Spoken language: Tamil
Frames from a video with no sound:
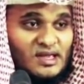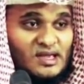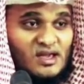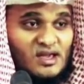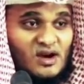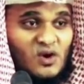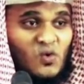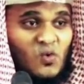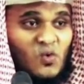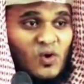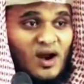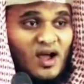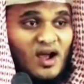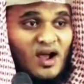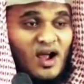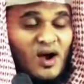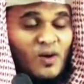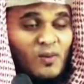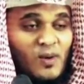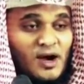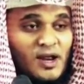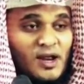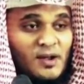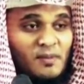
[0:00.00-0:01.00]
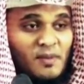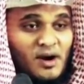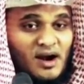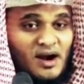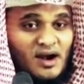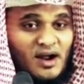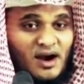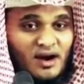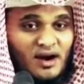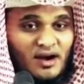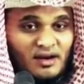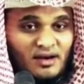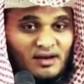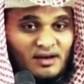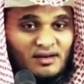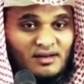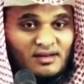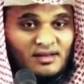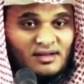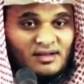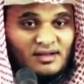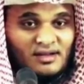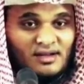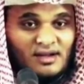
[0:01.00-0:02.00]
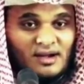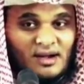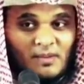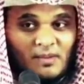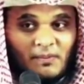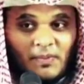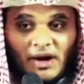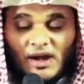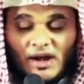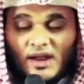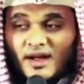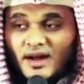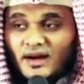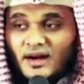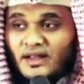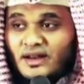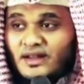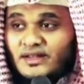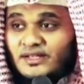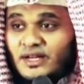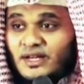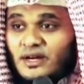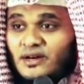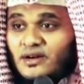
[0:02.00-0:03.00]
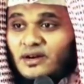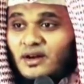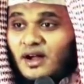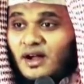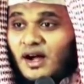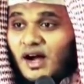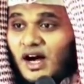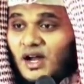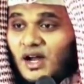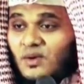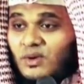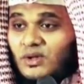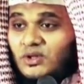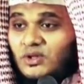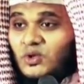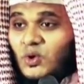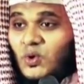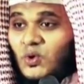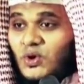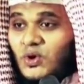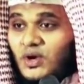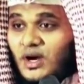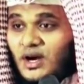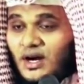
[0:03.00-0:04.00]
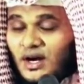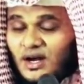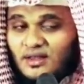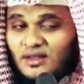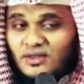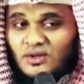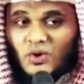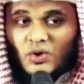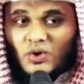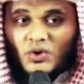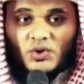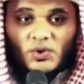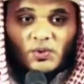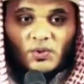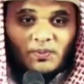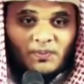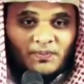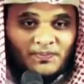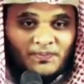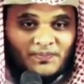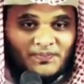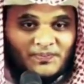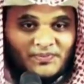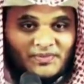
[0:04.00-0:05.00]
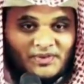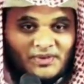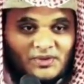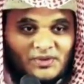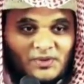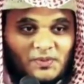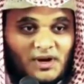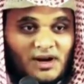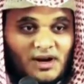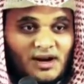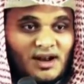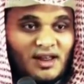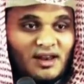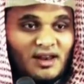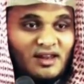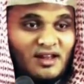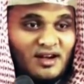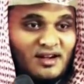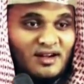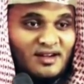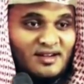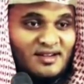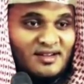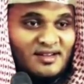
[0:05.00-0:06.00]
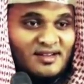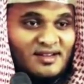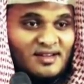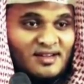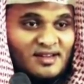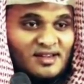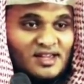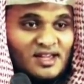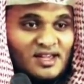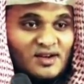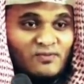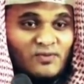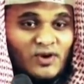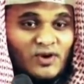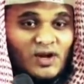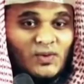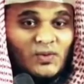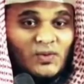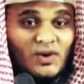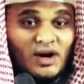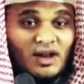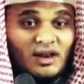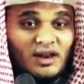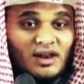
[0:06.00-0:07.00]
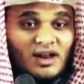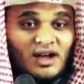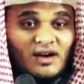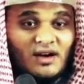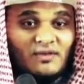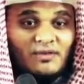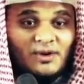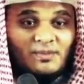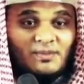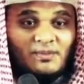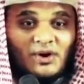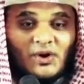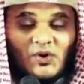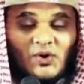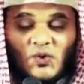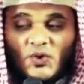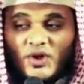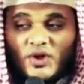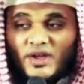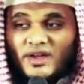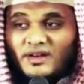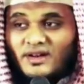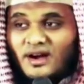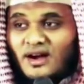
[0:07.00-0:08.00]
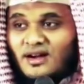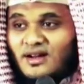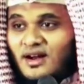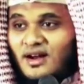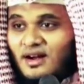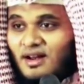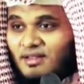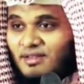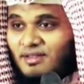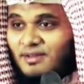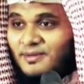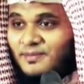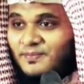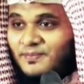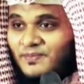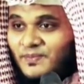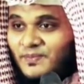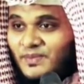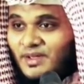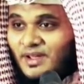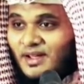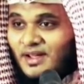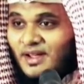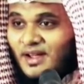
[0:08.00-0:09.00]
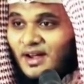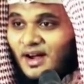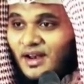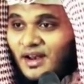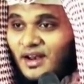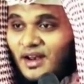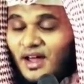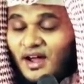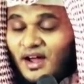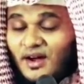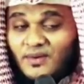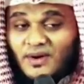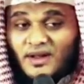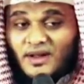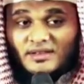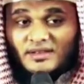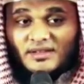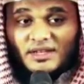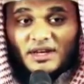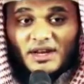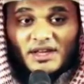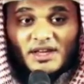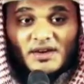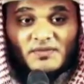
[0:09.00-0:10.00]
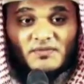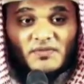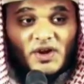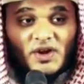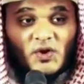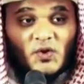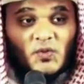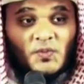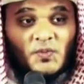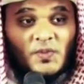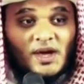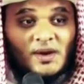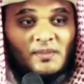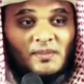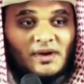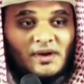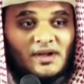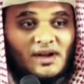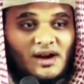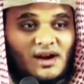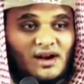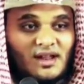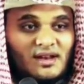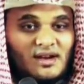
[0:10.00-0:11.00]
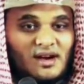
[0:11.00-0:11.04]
இரவு வணக்க வழிபாடுகளில் பள்ளிகளில் சென்று ஆர்வத்தோடு கலந்து கொண்டோம் சுஹான் அல்லாஹ் எவ்வளவு அல்லாஹ் விரும்பக்கூடிய நாட்கள் அது அல்லாஹிடத்தில் எவ்வளவு மேன்மையான